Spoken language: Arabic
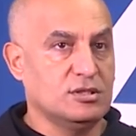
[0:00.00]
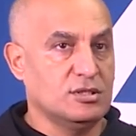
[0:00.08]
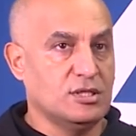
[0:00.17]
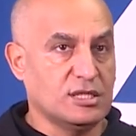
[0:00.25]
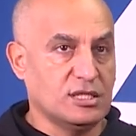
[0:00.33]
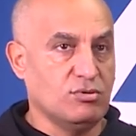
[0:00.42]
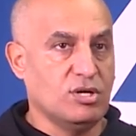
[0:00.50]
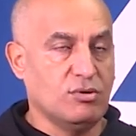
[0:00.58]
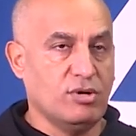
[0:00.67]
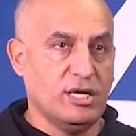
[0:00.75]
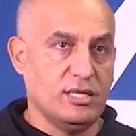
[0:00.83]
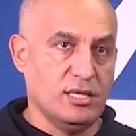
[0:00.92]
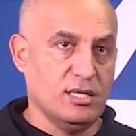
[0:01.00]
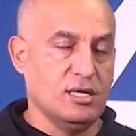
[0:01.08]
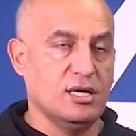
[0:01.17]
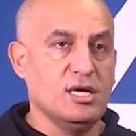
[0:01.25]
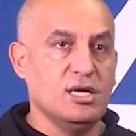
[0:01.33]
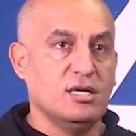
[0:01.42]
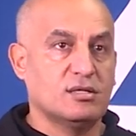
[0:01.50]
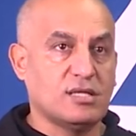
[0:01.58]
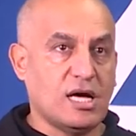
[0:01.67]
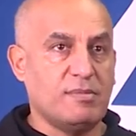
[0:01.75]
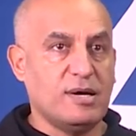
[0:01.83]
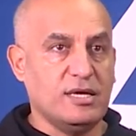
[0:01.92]
نعطيوها واحد
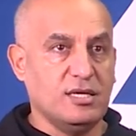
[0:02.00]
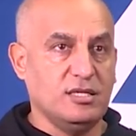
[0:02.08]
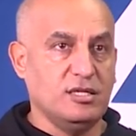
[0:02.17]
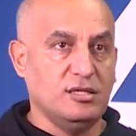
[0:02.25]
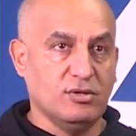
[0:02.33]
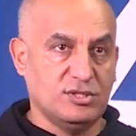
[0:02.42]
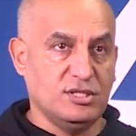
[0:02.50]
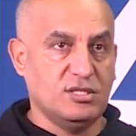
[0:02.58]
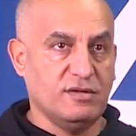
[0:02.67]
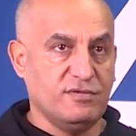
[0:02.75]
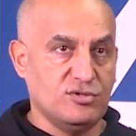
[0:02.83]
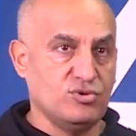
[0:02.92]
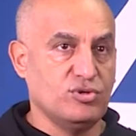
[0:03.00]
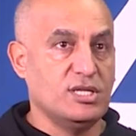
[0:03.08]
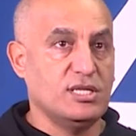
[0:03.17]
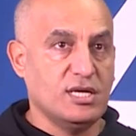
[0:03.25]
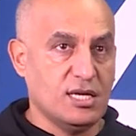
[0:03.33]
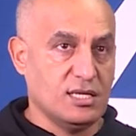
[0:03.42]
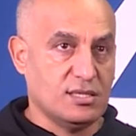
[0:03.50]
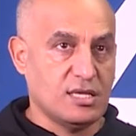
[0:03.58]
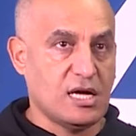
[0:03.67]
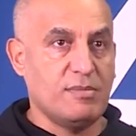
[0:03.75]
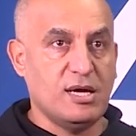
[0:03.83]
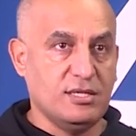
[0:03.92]
الطابع يعني ايدونتيتي فيزيوال ديال
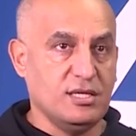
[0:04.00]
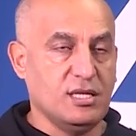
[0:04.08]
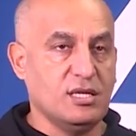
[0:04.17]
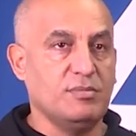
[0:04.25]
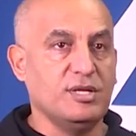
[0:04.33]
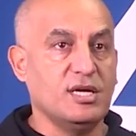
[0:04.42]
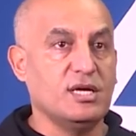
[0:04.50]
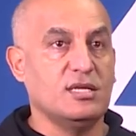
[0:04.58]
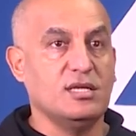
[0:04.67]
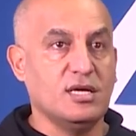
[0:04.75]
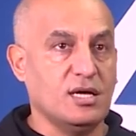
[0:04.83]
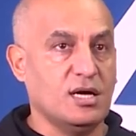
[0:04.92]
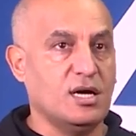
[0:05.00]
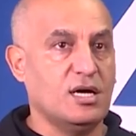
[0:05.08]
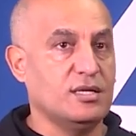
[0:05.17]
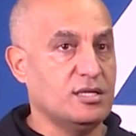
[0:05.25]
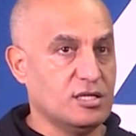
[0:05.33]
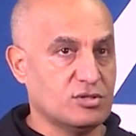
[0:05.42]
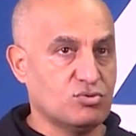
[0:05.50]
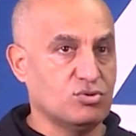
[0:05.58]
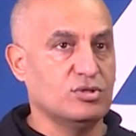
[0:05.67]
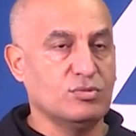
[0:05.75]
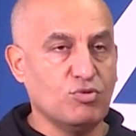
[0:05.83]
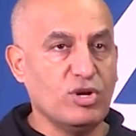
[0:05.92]
الطابع ديال البنايه ديالها انها
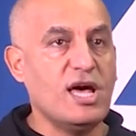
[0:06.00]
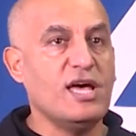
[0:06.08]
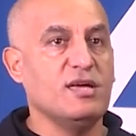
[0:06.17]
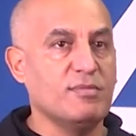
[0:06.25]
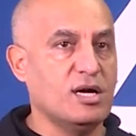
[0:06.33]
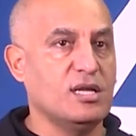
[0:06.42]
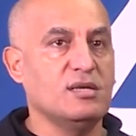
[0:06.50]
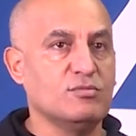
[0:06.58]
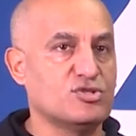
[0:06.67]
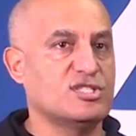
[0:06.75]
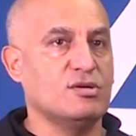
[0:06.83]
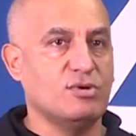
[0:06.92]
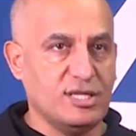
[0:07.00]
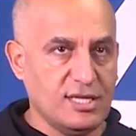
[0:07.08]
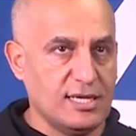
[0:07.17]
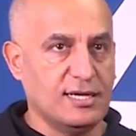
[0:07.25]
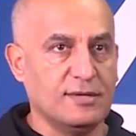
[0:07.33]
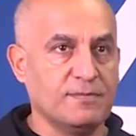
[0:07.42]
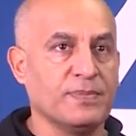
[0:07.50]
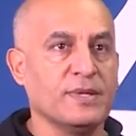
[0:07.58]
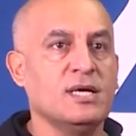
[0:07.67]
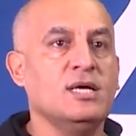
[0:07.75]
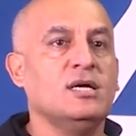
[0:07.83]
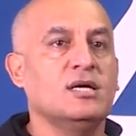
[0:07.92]
تكون ملائمه للمستوى ديالها
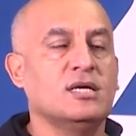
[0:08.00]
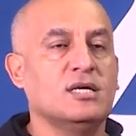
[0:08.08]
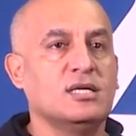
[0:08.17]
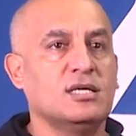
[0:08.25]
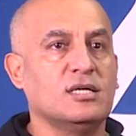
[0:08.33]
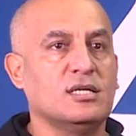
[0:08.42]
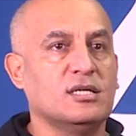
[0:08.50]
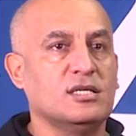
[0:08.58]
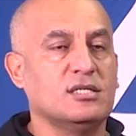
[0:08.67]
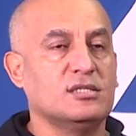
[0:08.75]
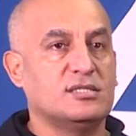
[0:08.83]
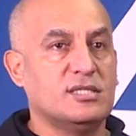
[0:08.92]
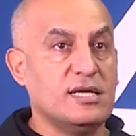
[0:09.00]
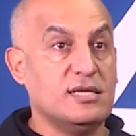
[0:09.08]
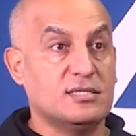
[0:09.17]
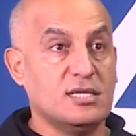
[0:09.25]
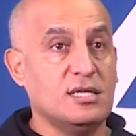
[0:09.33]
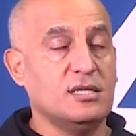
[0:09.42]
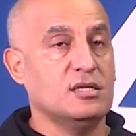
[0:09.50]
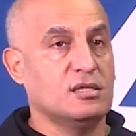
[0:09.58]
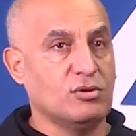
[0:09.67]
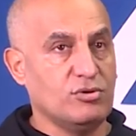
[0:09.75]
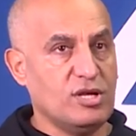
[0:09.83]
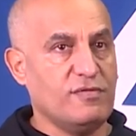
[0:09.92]
آه، ثالثا
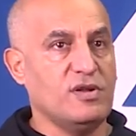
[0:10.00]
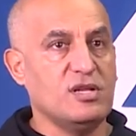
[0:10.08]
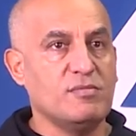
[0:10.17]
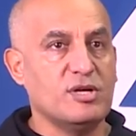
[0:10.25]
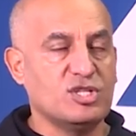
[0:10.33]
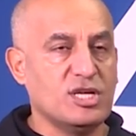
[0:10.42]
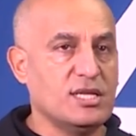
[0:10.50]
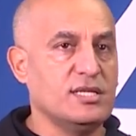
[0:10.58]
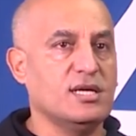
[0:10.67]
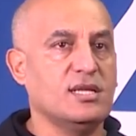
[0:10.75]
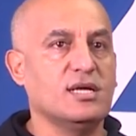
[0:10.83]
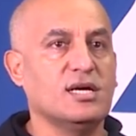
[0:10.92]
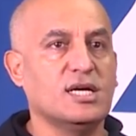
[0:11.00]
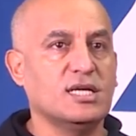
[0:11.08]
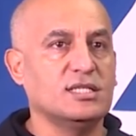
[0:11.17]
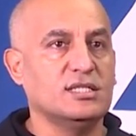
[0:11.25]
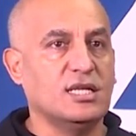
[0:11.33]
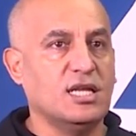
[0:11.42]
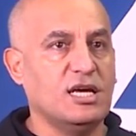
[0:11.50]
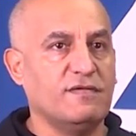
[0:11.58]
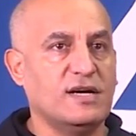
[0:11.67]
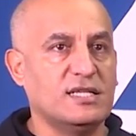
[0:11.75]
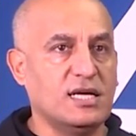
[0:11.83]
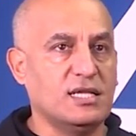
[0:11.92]
دخلنا في المجال ديال ديال
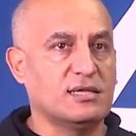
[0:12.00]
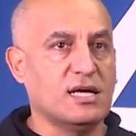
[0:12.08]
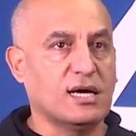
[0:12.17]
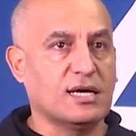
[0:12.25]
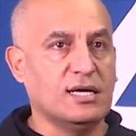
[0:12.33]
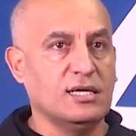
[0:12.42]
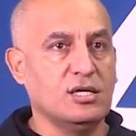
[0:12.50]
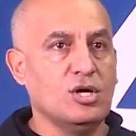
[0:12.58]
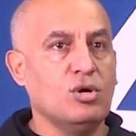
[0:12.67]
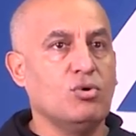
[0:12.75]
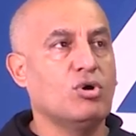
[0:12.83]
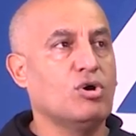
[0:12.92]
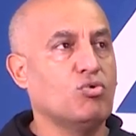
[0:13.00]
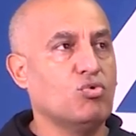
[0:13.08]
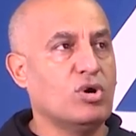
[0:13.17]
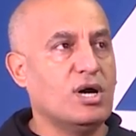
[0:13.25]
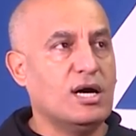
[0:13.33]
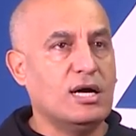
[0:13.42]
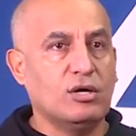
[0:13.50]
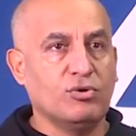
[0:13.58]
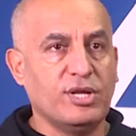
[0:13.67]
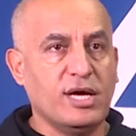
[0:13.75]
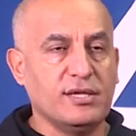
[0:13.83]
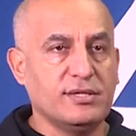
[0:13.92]
الحفاظ على الطاقه وهو
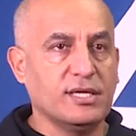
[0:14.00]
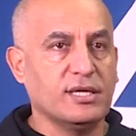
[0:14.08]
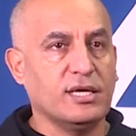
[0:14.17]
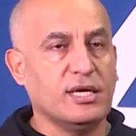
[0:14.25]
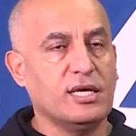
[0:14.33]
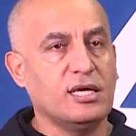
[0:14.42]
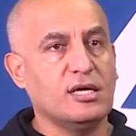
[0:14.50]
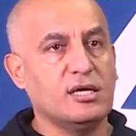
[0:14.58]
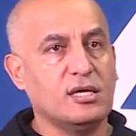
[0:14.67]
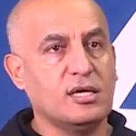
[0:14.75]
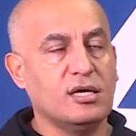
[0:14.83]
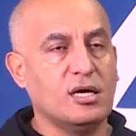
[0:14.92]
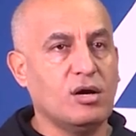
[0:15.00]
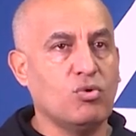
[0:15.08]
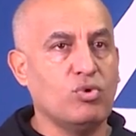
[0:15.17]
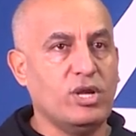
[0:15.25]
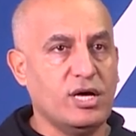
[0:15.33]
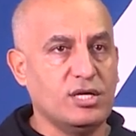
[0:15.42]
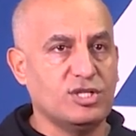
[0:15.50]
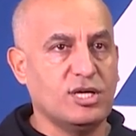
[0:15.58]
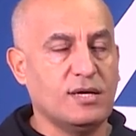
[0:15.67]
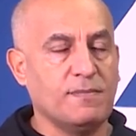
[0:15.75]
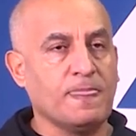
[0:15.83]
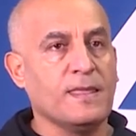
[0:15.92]
اون انتيغري آه، اول حاجه